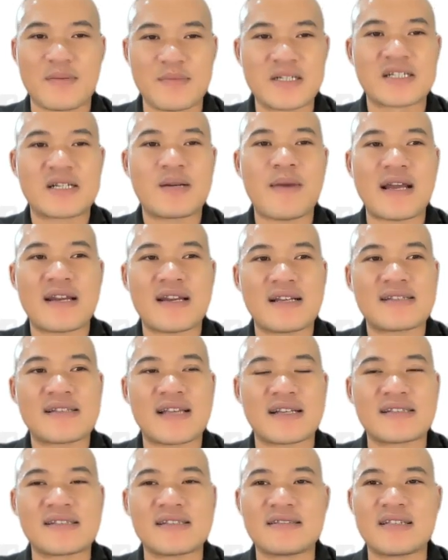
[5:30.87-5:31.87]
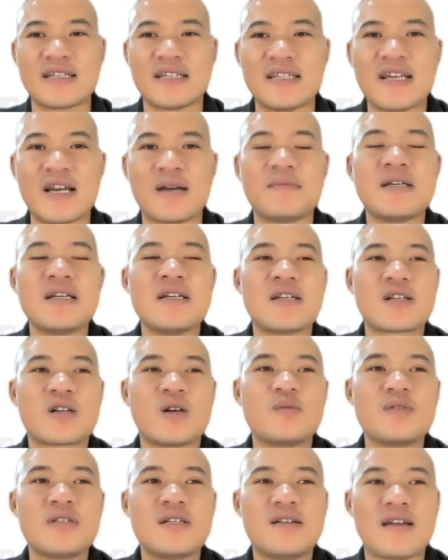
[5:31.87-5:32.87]
cảm ơn các bạn đã dành sự tín nhiệm
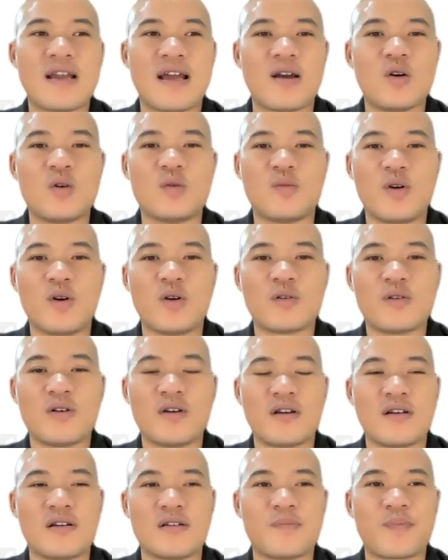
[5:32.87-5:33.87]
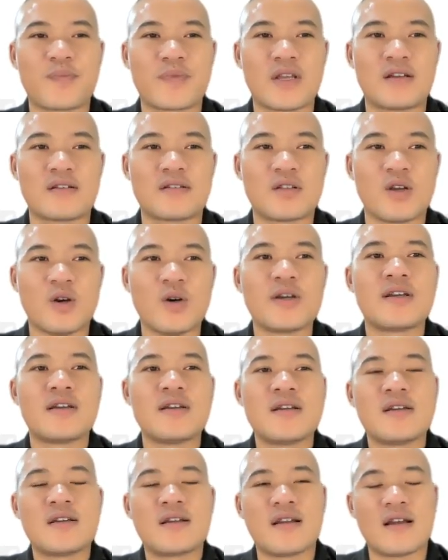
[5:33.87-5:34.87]
cũng như là ủng hộ uh, tôi
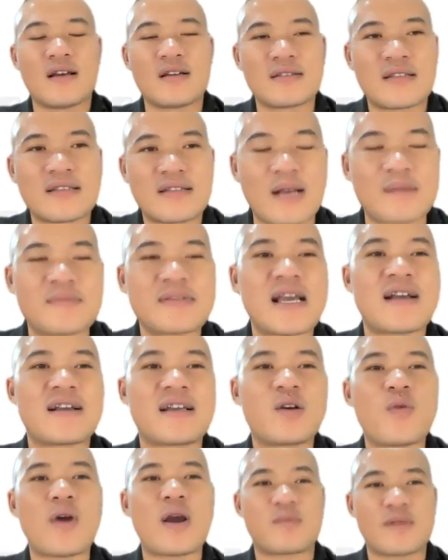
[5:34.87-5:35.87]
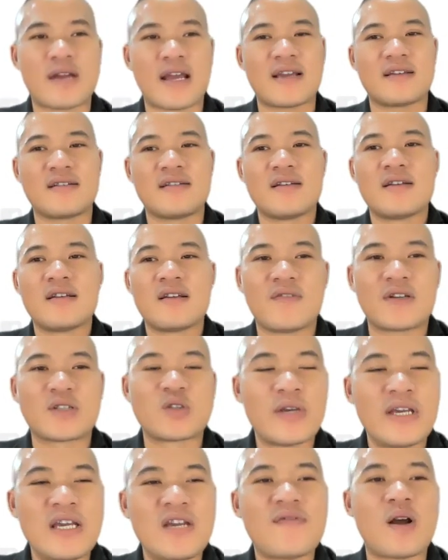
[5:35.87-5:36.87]
uh, tham gia cái khóa học này. Và
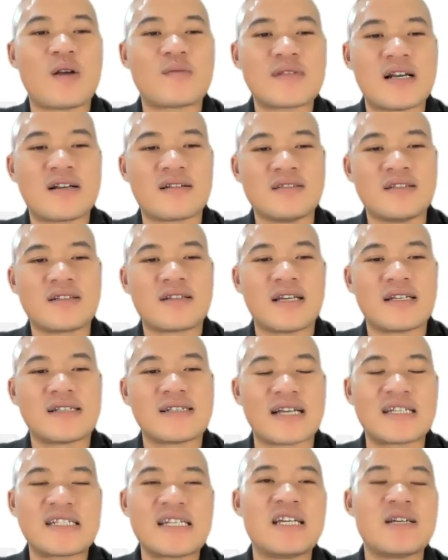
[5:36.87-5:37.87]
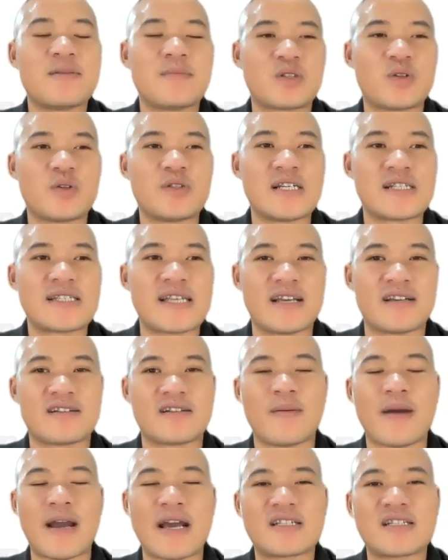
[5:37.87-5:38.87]
tôi hy vọng rằng những cái giá trị mà tôi chia sẻ
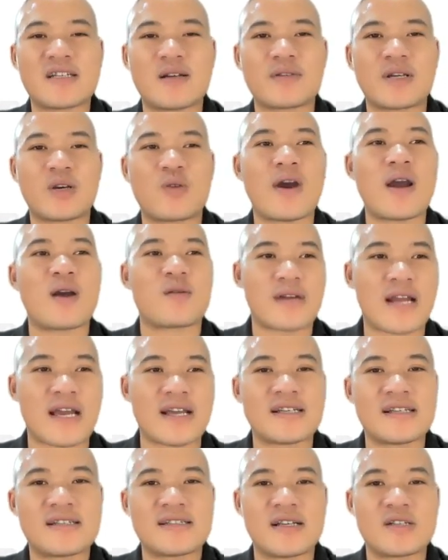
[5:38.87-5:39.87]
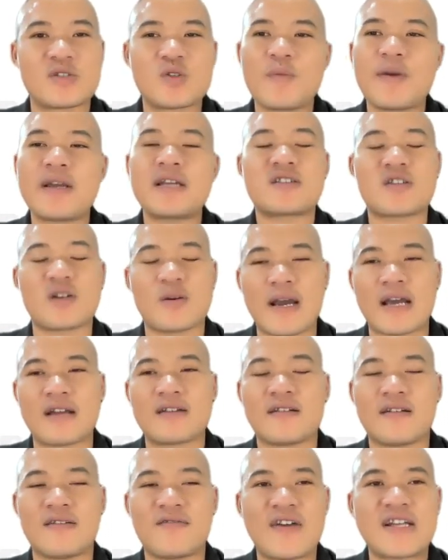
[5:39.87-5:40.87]
các bạn trong cái khóa học này sẽ giúp ích cho các
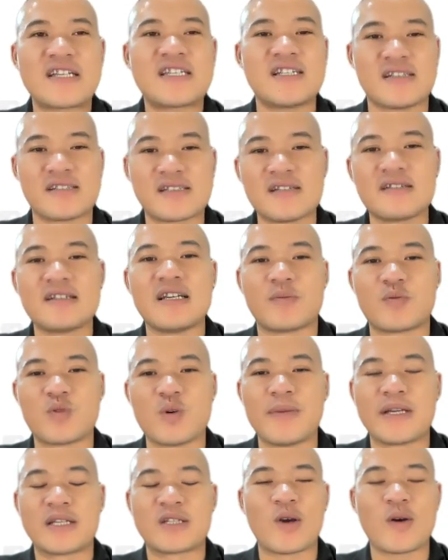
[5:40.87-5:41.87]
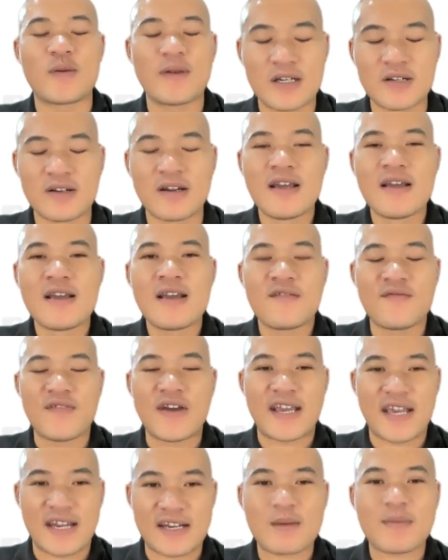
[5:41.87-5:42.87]
bạn phát triển sự nghiệp của mình tốt hơn.
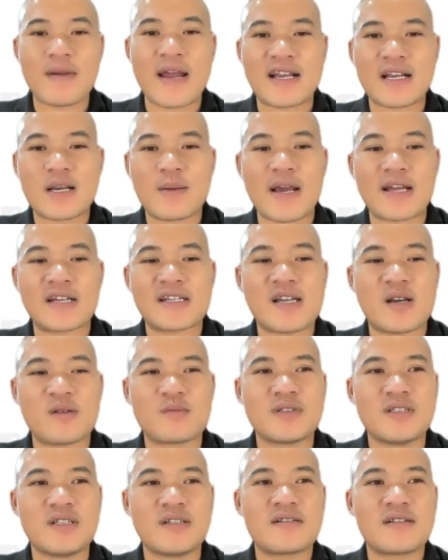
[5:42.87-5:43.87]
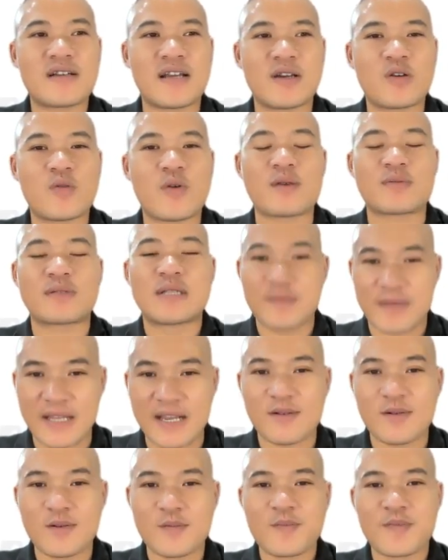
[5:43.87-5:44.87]
Và hẹn gặp lại các bạn trong những cái khóa học tiếp
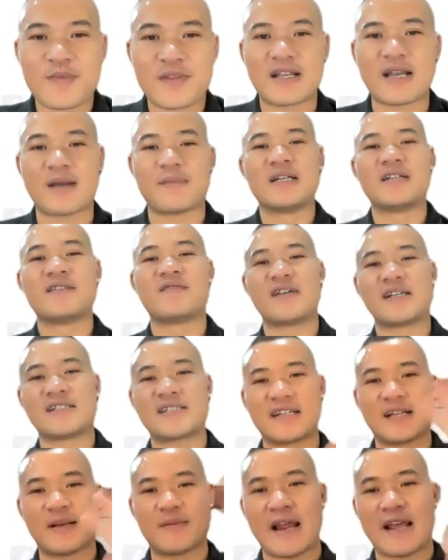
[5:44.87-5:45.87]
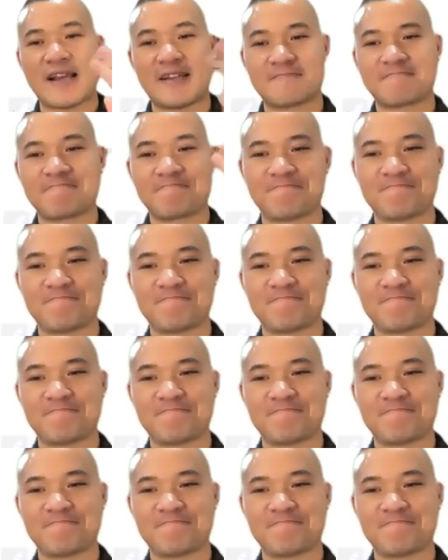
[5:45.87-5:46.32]
theo. Cảm ơn và xin gặp lại.